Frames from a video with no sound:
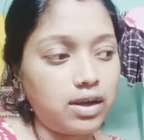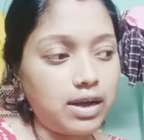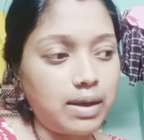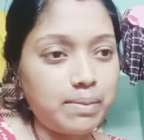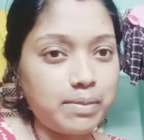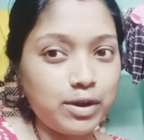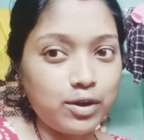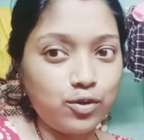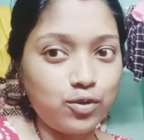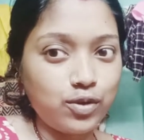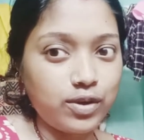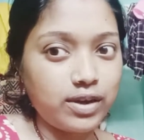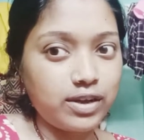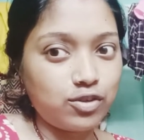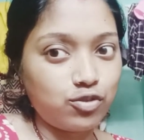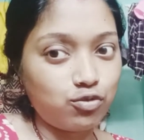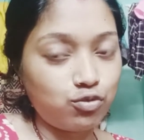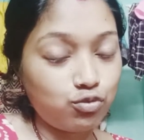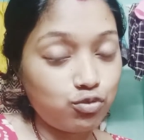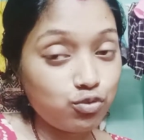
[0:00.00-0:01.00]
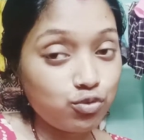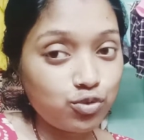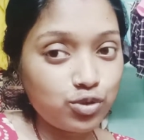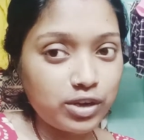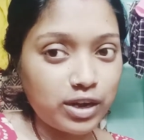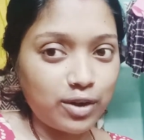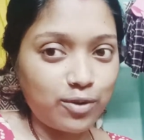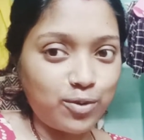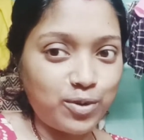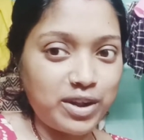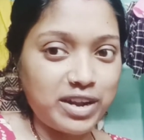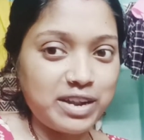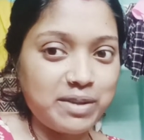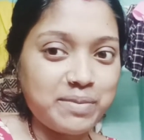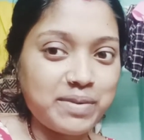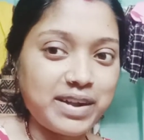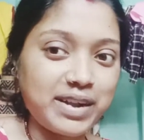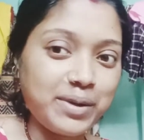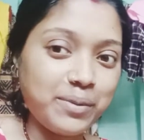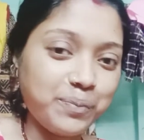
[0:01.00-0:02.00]
আমি একটু শ্যুটটা করে নিই
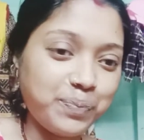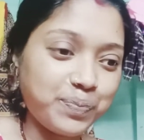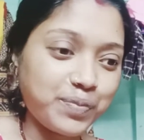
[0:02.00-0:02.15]
মানে